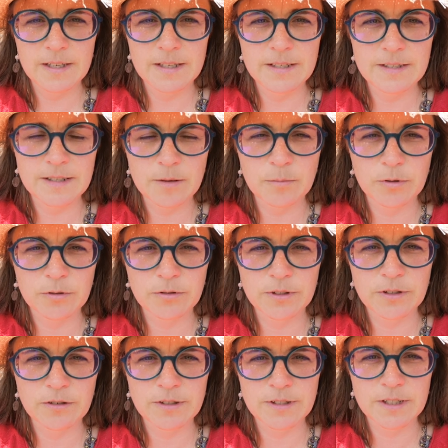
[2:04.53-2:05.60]
Et c'est
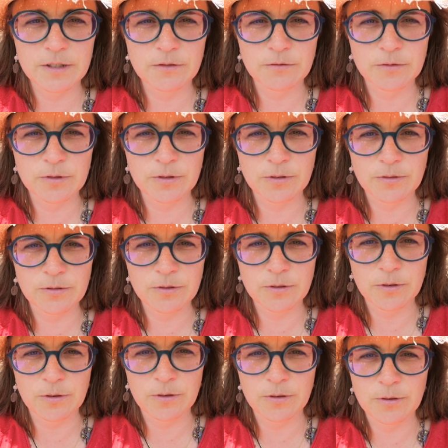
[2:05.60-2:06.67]
important d'avoir cette conscience
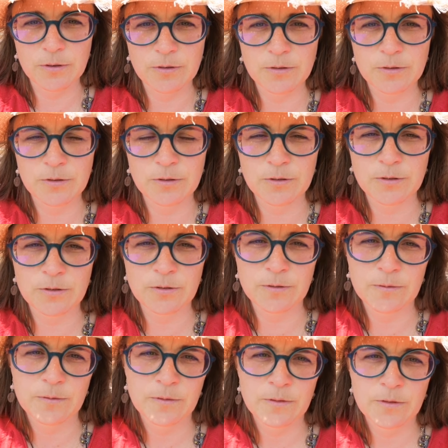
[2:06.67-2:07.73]
que
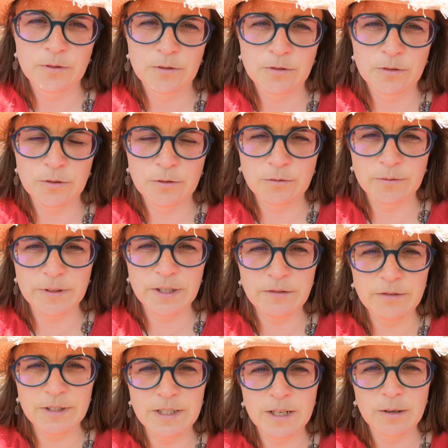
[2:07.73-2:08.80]
ce qu'on
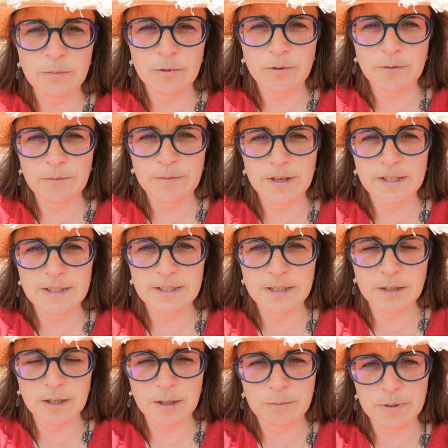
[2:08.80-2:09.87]
est finalement a
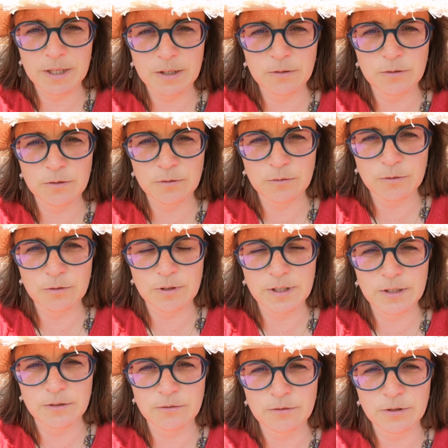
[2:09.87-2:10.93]
des répercussions sur
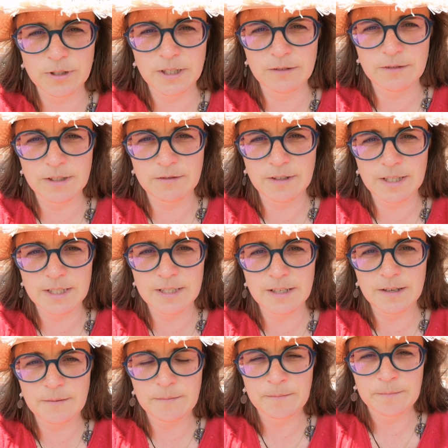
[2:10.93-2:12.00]
les autres et
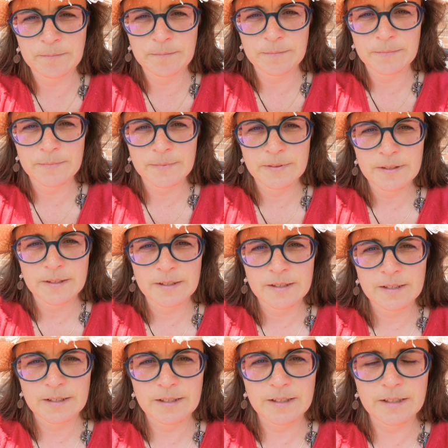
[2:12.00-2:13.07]
vice-versa.
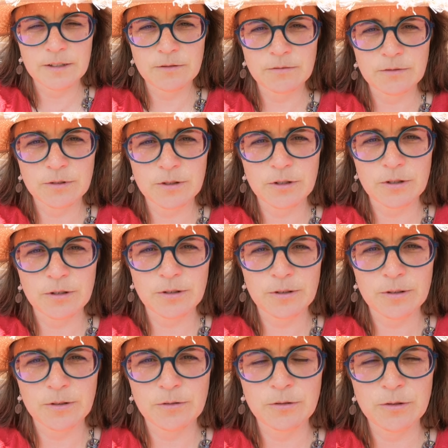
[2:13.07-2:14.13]
Et donc
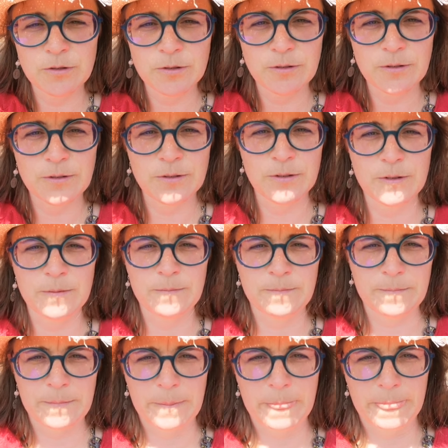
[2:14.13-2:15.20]
autant
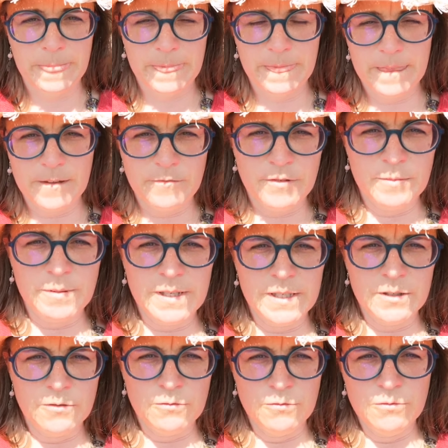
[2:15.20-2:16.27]

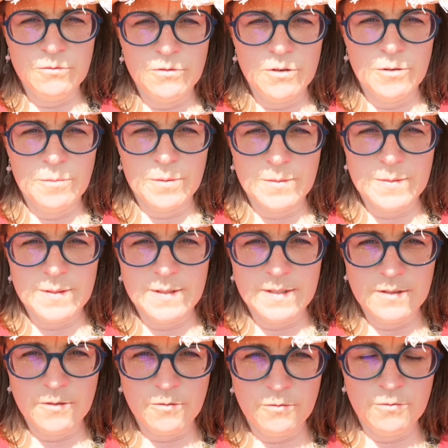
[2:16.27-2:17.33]
vibrer haut,
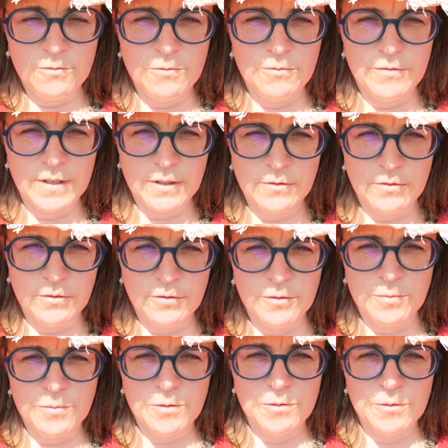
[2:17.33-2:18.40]
penser haut, faire de
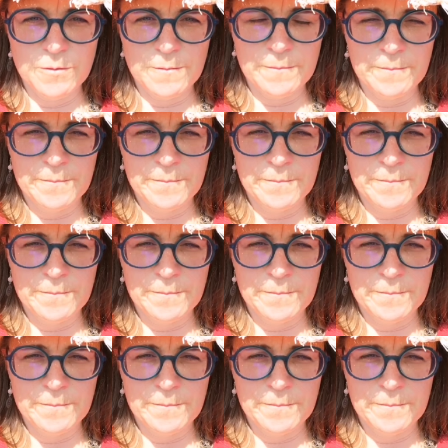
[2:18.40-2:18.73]
notre mieux,